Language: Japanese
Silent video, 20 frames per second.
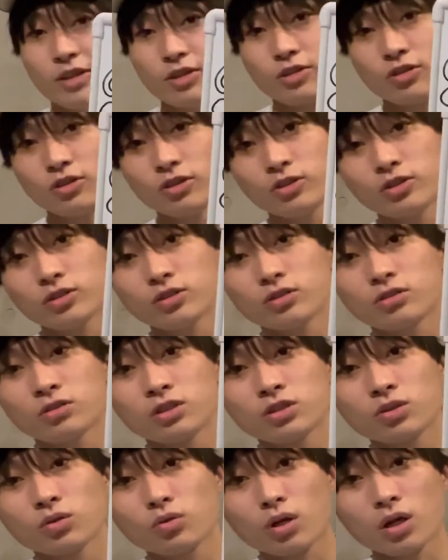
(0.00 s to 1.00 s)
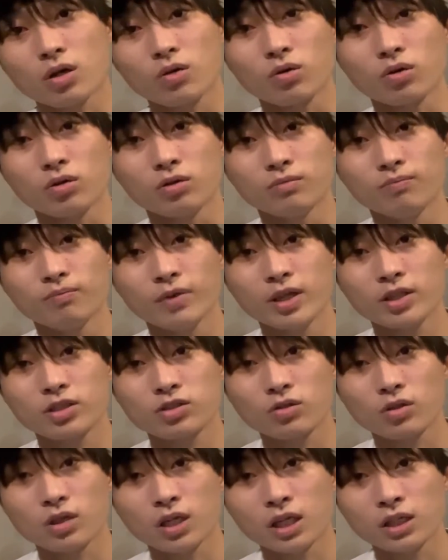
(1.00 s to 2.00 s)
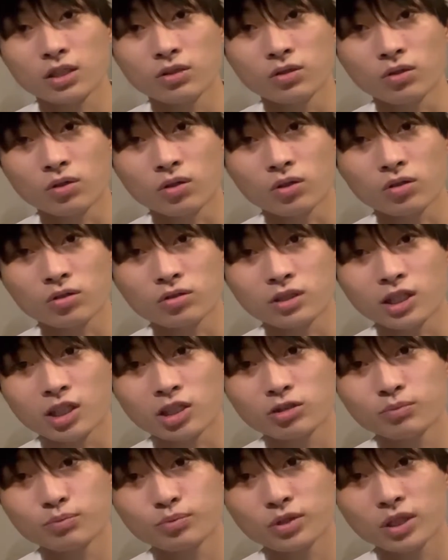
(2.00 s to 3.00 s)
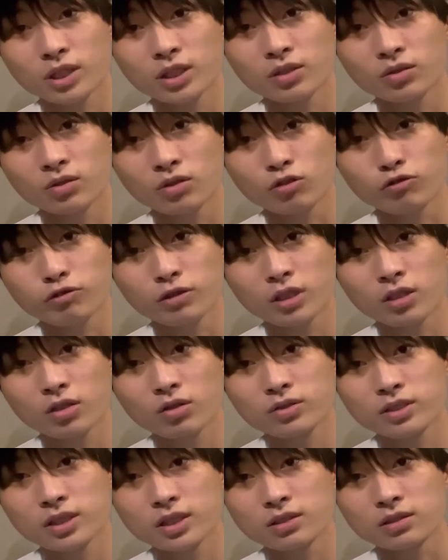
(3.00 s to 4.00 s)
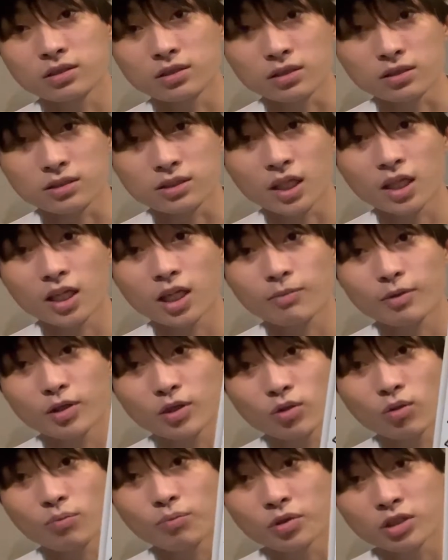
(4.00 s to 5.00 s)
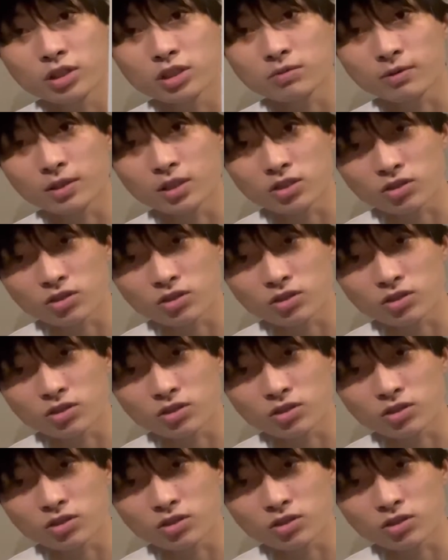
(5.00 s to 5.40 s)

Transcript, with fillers: ルヌ、栗のドラゴン、名称ハリオ、クラウンプライド、フィールドセンス、聖火メテオポリスまで